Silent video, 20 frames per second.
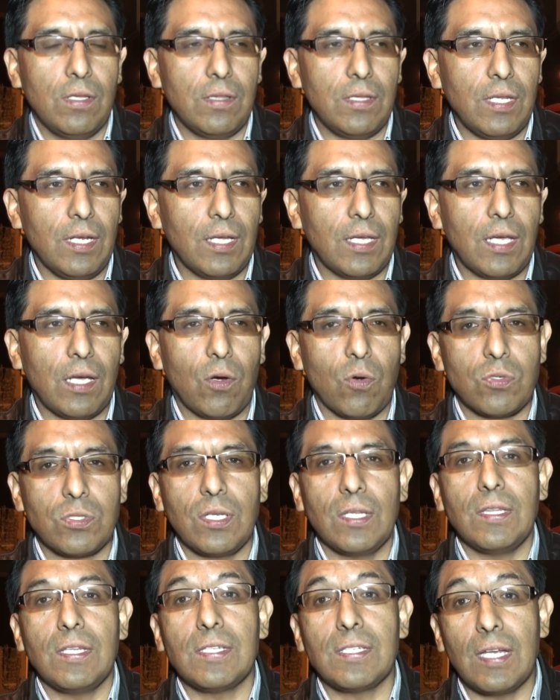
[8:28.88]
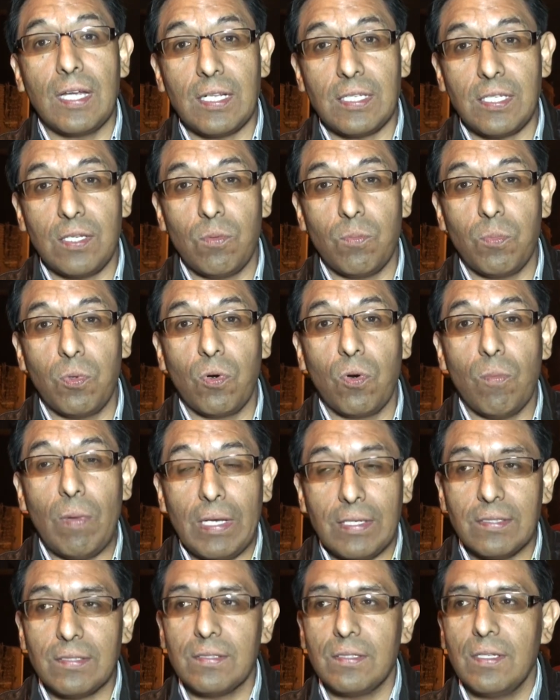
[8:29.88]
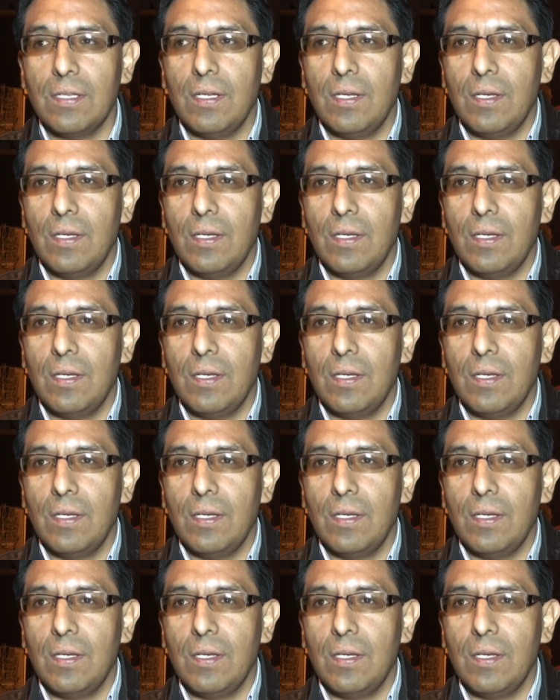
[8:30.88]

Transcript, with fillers: tienen que concientizarse un poco más